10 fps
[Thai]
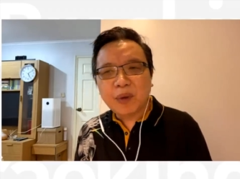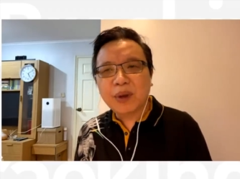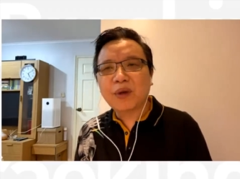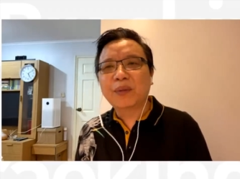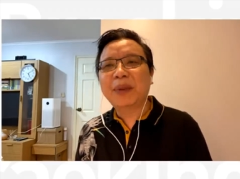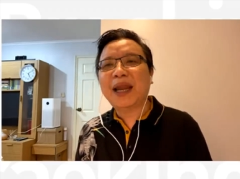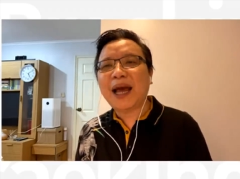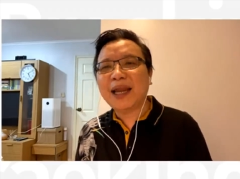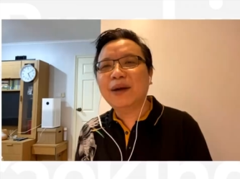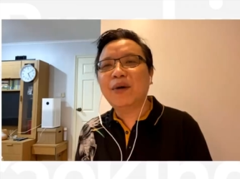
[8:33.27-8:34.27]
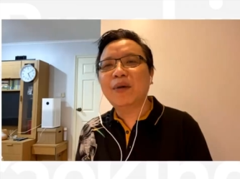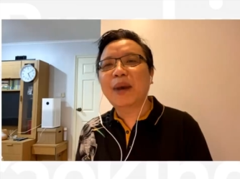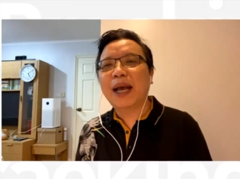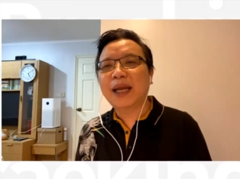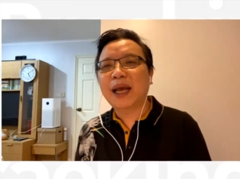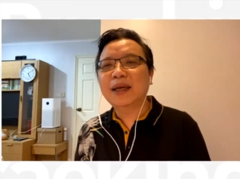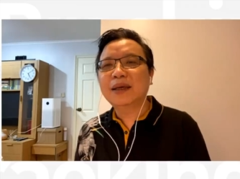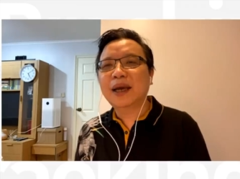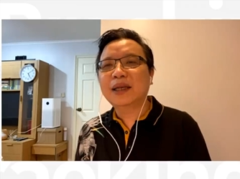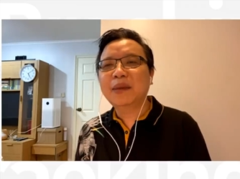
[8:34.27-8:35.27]
โอ้ยคนเป็นล้านแล้วออกมาเนะ่ย
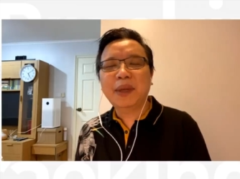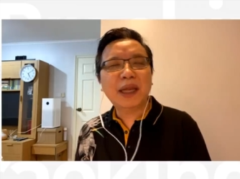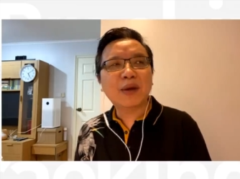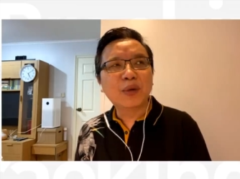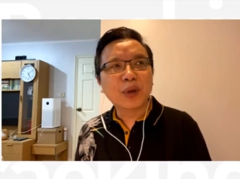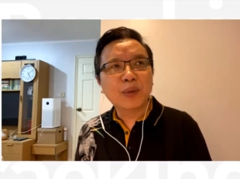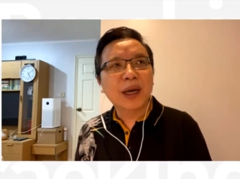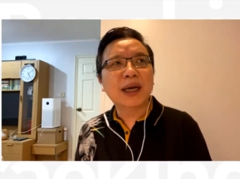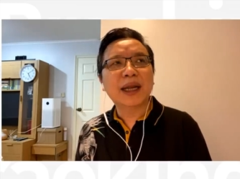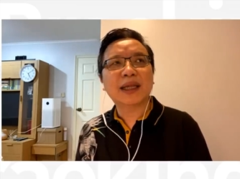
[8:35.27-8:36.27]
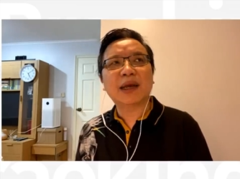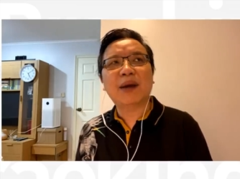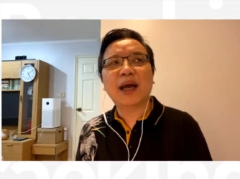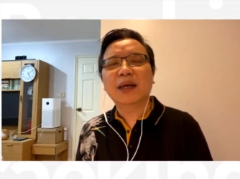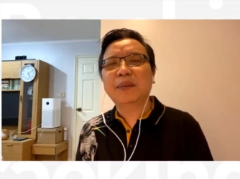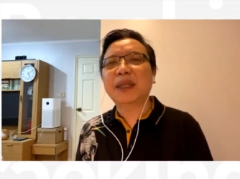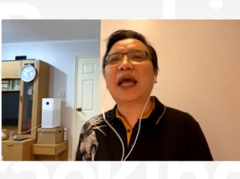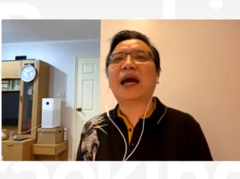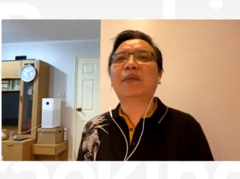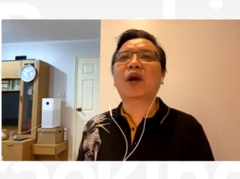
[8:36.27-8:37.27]
อันนี้ไม่ได้คุยเวอร์นะ แต่ว่าไป
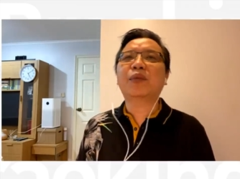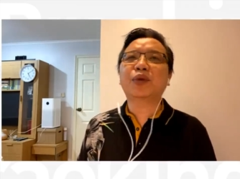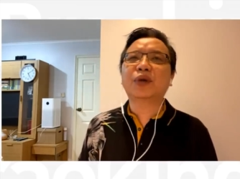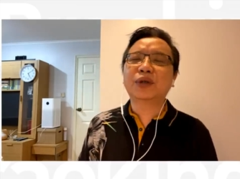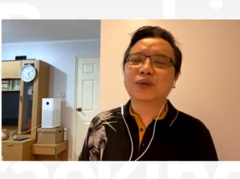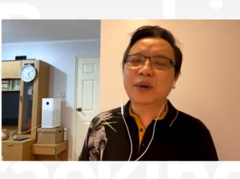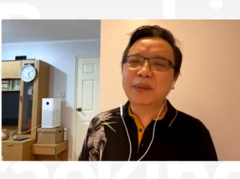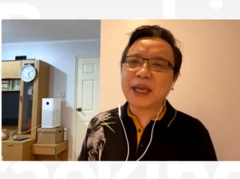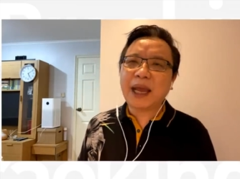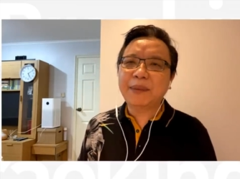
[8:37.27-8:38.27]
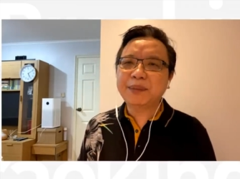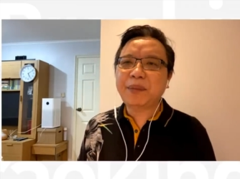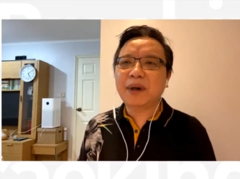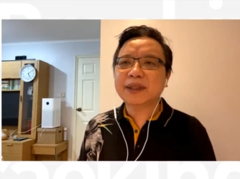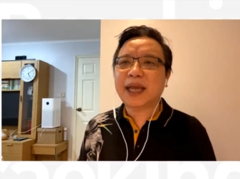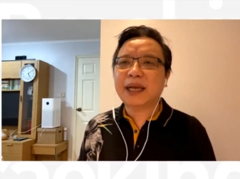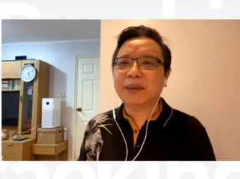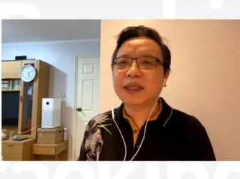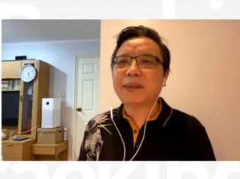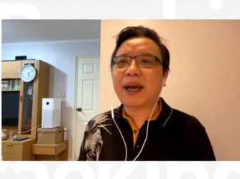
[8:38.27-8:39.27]
ถามรอบตัวดูว่ามีใครพอใจ
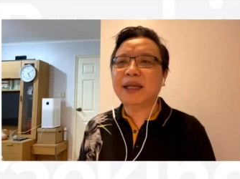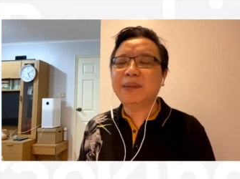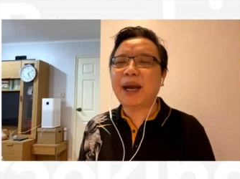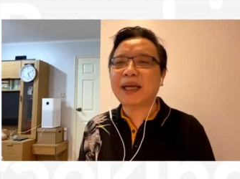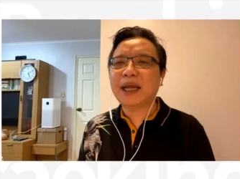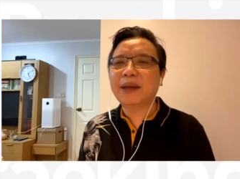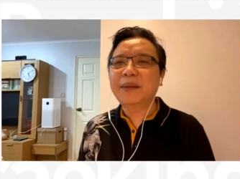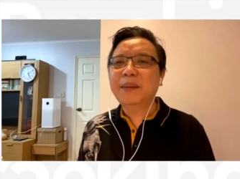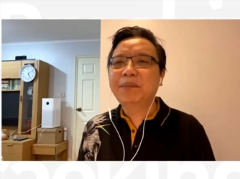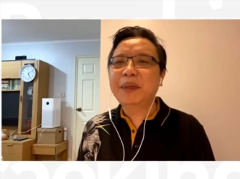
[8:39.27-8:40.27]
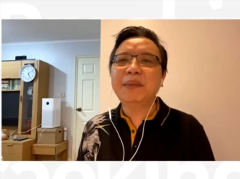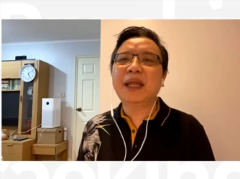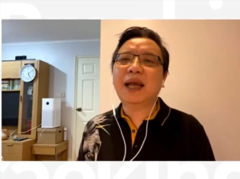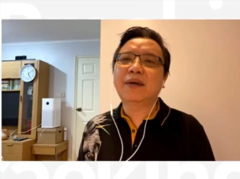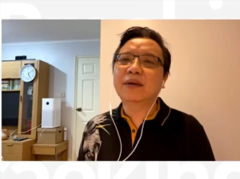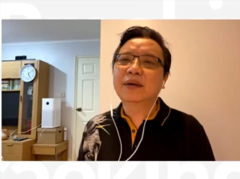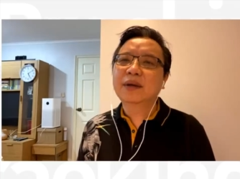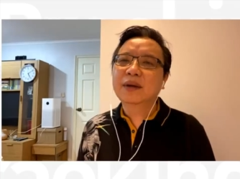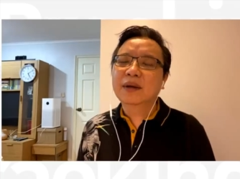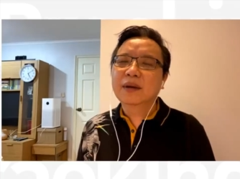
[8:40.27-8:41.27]
กับรัฐบาลนี้บ้าง เนี่ย ไม่มีแล้ว
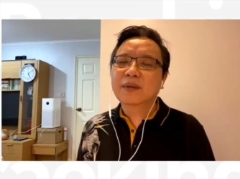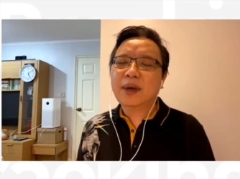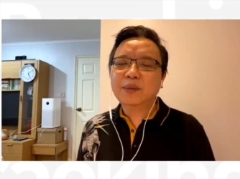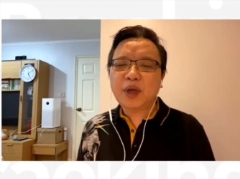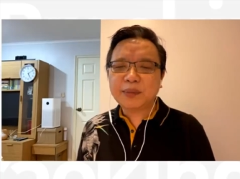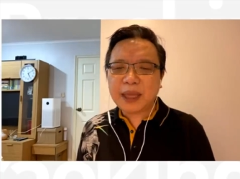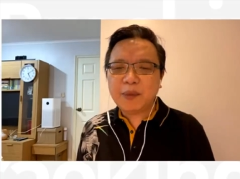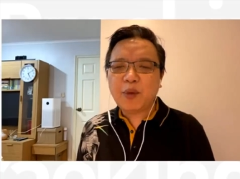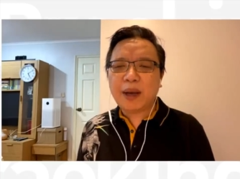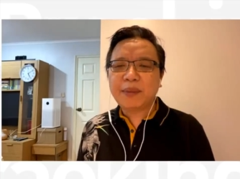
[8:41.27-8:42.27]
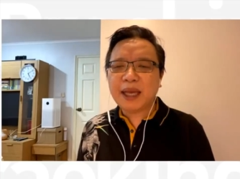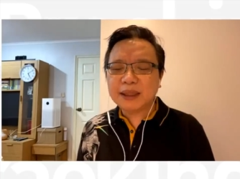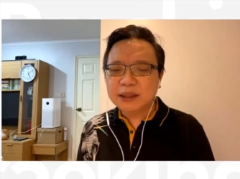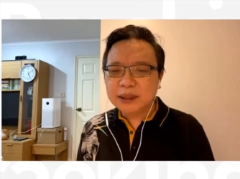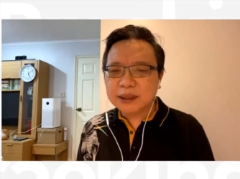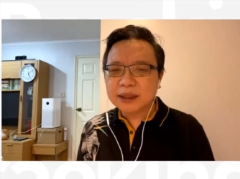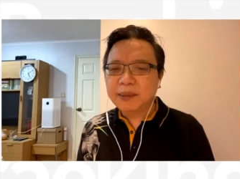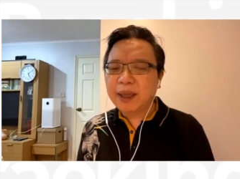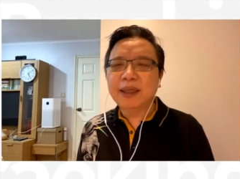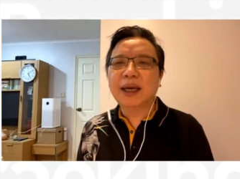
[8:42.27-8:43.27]
ความชอบทำความน่าเชื่อถือ
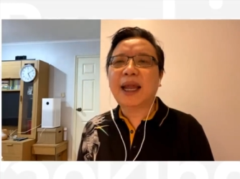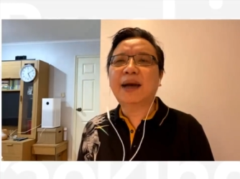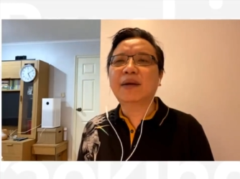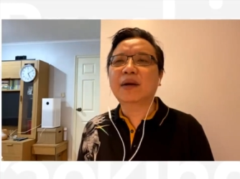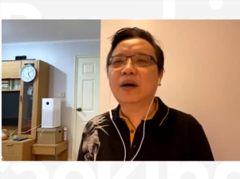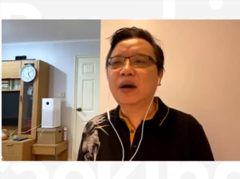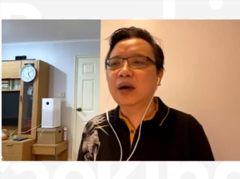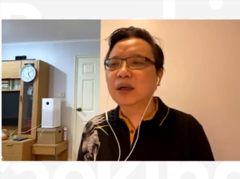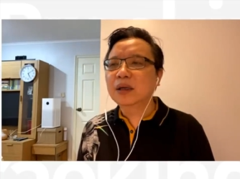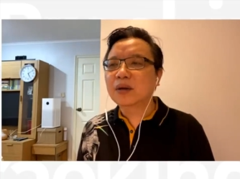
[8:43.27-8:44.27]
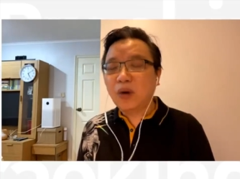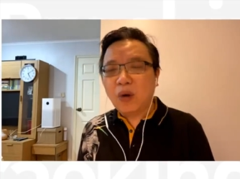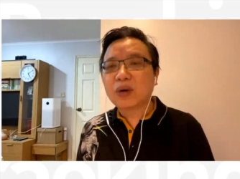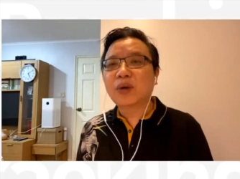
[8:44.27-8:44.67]
ไม่เหลือแล้ว แล้วก็โกหก